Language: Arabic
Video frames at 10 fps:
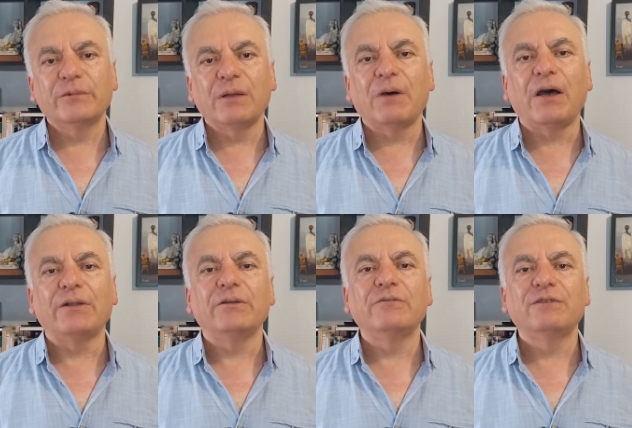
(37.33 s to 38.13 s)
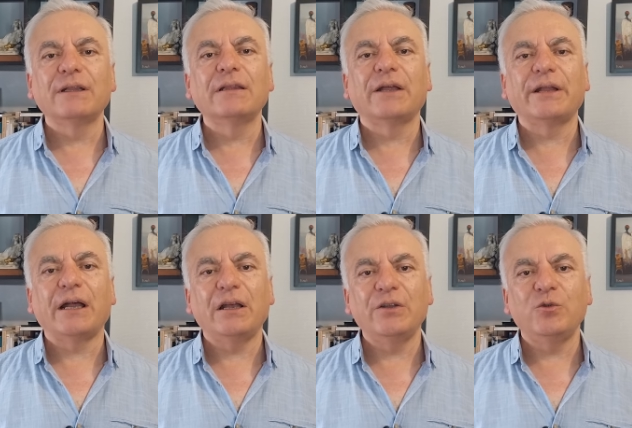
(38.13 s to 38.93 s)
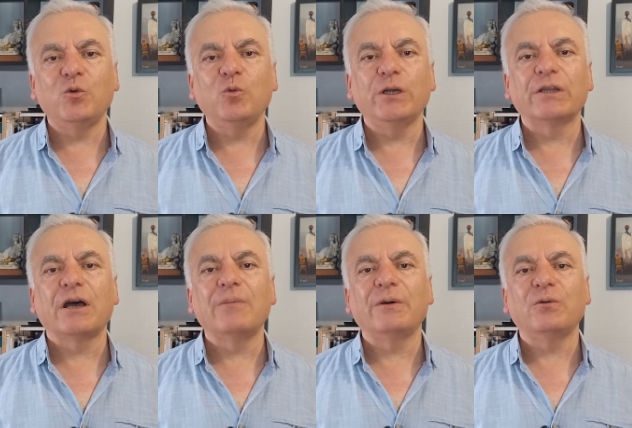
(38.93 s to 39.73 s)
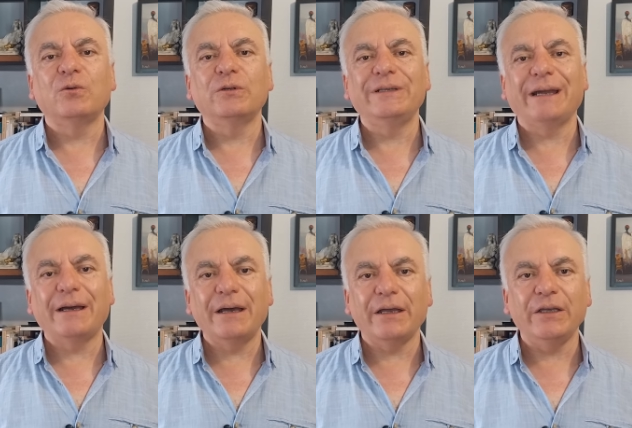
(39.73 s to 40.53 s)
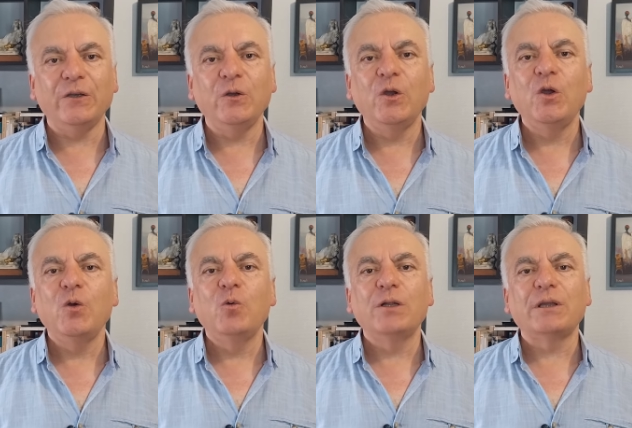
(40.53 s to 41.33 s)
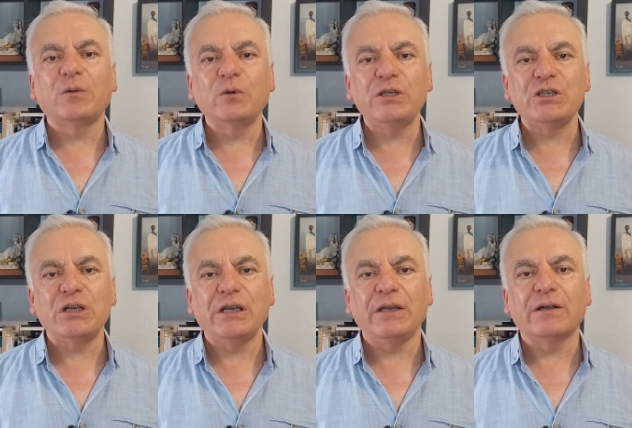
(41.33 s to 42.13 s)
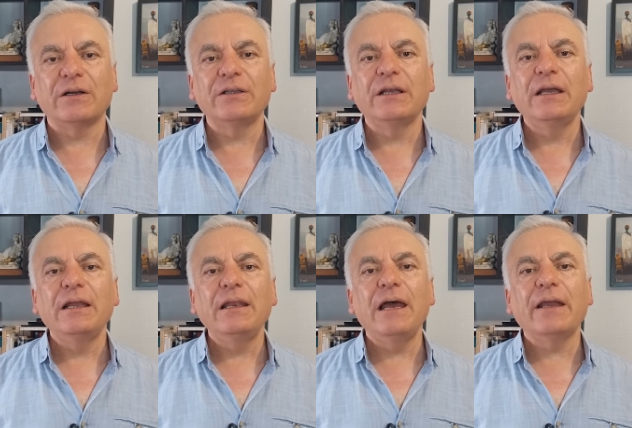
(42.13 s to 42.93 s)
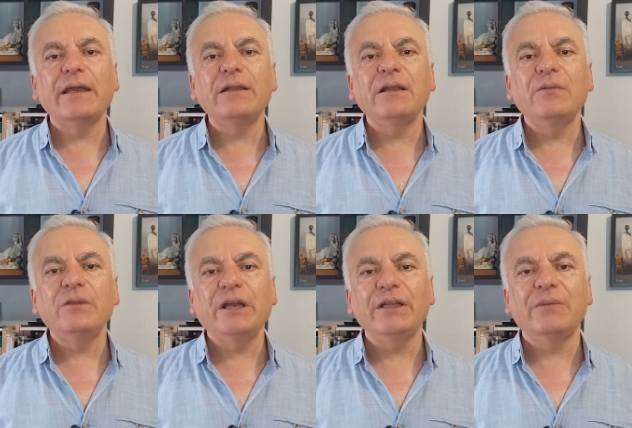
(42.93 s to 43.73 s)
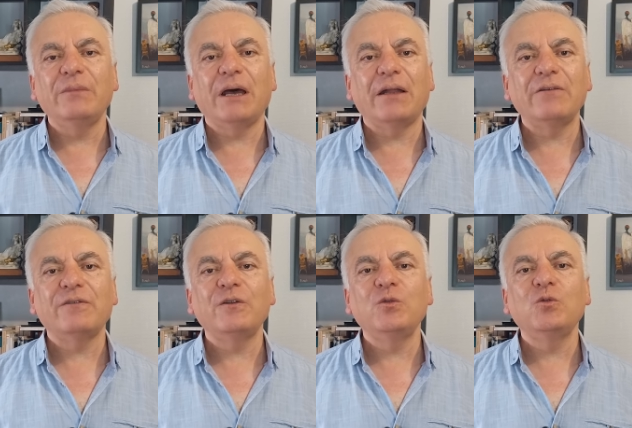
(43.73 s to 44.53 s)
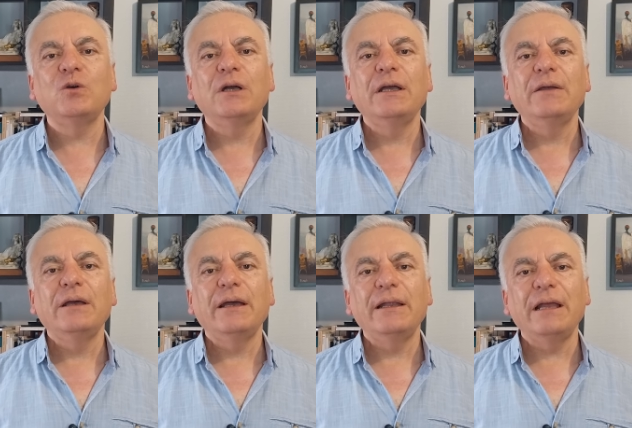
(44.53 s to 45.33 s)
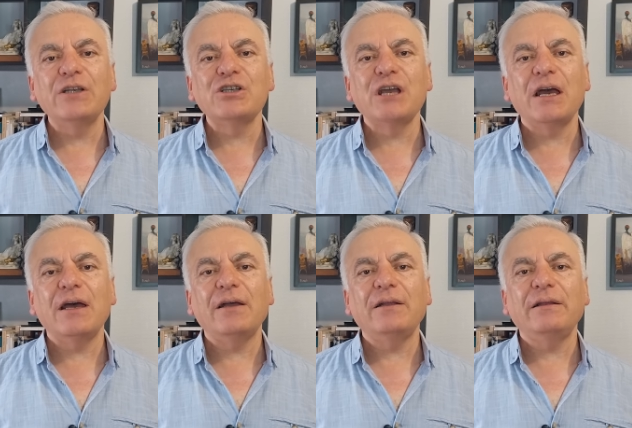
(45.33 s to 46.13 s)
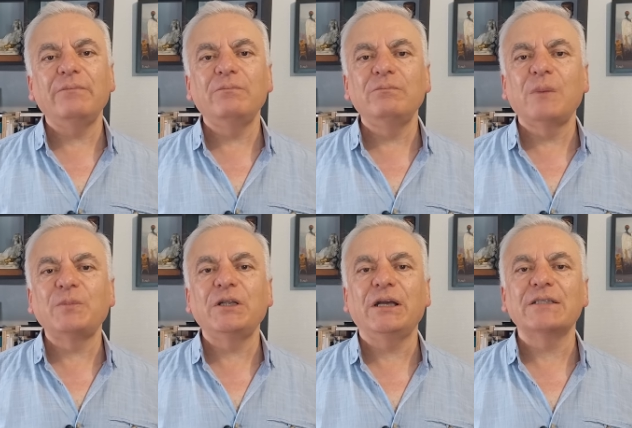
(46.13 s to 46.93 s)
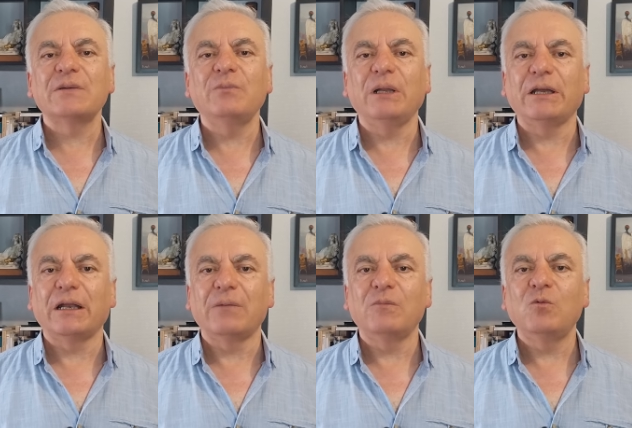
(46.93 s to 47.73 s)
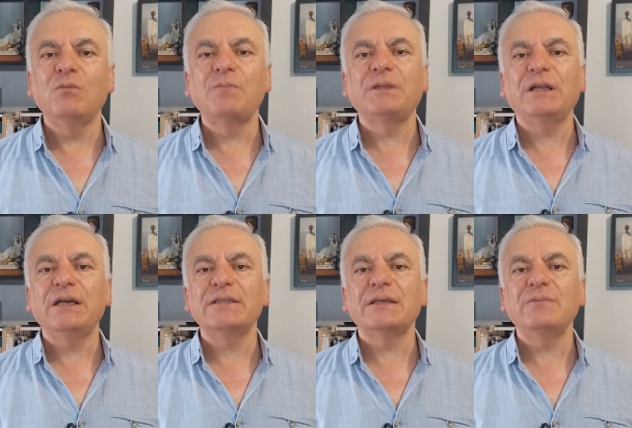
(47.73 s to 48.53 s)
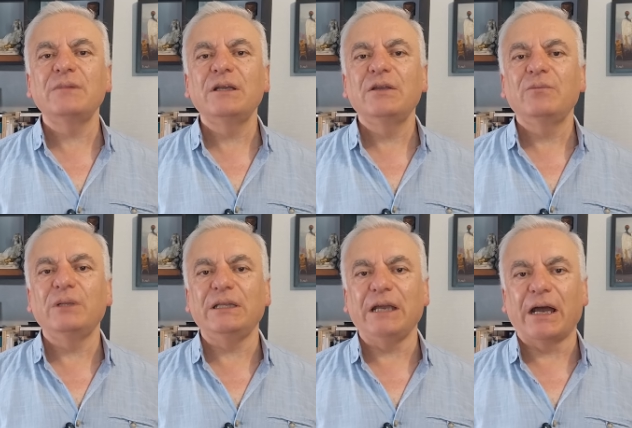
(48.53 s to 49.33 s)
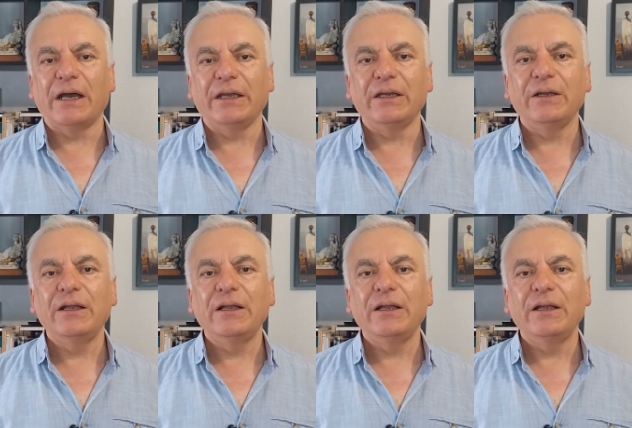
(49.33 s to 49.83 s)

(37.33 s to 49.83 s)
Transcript: طبعا فضلا على انه هو طابعه دعائي وترويجي لايران، لكن نحن بنعرف انه الاشياء ما بتنحسم بالكلام وما بتنحسم بالدعائي.